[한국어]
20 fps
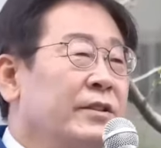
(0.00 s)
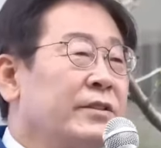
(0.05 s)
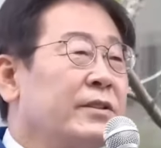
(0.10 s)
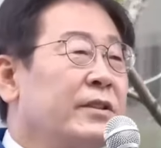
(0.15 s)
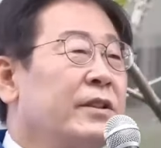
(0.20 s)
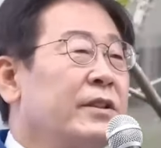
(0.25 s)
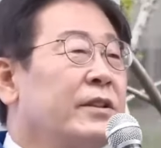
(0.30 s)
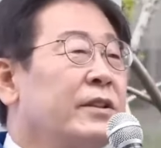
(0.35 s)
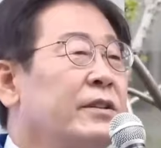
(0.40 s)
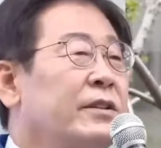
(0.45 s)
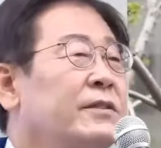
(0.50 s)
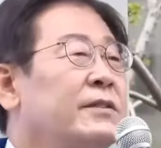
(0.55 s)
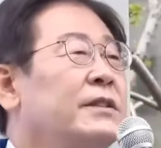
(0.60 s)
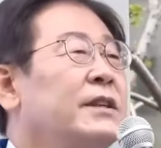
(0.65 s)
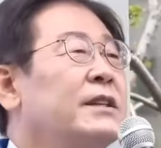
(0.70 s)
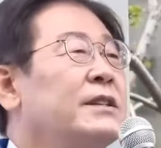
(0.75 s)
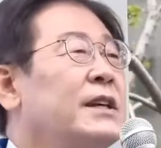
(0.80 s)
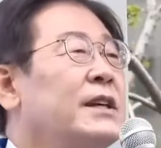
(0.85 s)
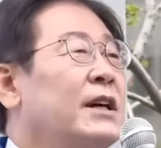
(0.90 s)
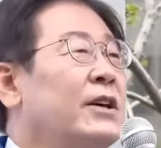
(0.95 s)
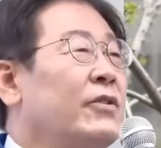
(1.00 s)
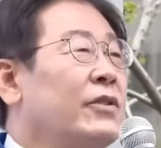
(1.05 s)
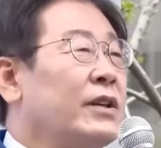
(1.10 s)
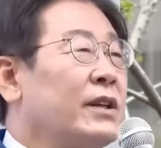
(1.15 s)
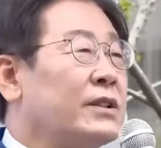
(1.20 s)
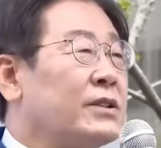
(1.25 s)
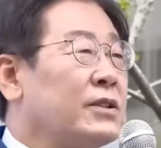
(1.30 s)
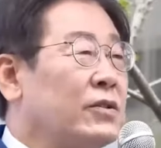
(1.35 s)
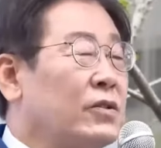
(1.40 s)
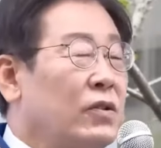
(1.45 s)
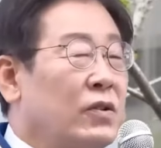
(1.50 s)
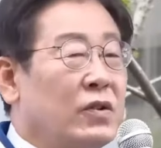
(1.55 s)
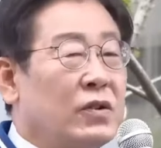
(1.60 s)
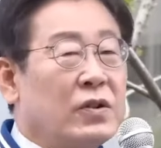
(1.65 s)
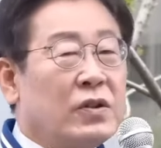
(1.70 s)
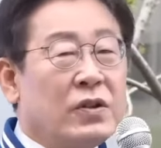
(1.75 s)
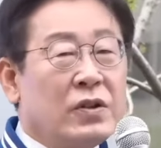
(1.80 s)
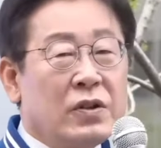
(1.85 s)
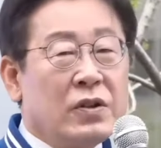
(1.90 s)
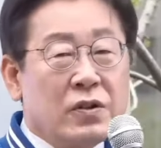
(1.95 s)
저는 현재 상황에서도
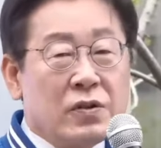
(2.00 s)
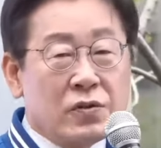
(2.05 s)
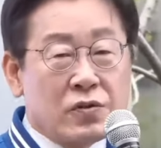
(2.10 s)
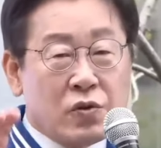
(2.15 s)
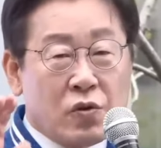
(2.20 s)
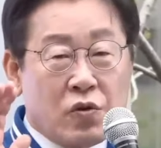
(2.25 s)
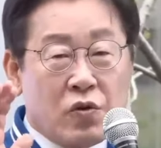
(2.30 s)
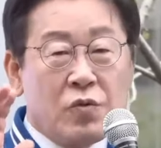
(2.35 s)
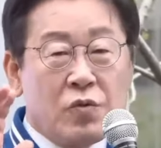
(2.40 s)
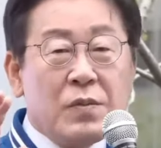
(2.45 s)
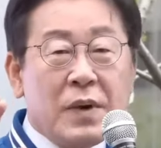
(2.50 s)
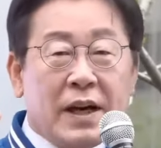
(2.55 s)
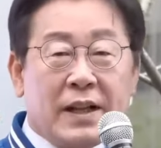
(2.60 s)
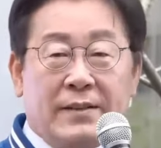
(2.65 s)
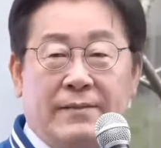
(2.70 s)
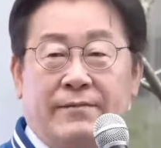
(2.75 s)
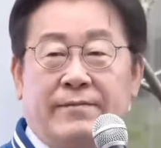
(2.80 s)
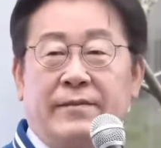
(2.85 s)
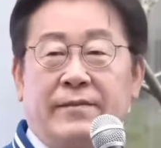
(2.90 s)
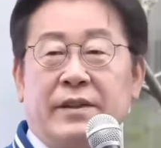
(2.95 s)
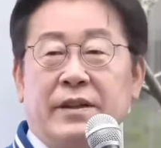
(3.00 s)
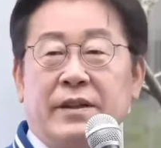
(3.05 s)
조금만